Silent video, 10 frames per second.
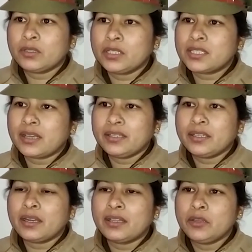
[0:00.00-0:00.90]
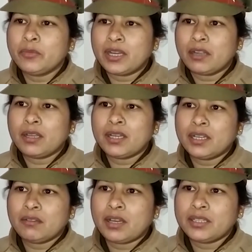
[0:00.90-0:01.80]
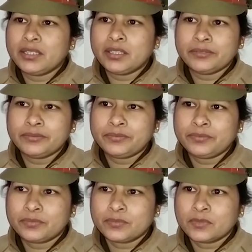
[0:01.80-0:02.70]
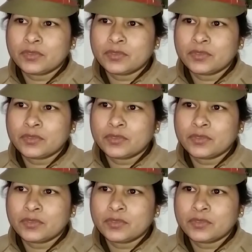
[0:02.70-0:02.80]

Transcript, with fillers: उनकी शादी करा दी माला वाला डलवा दी है जी।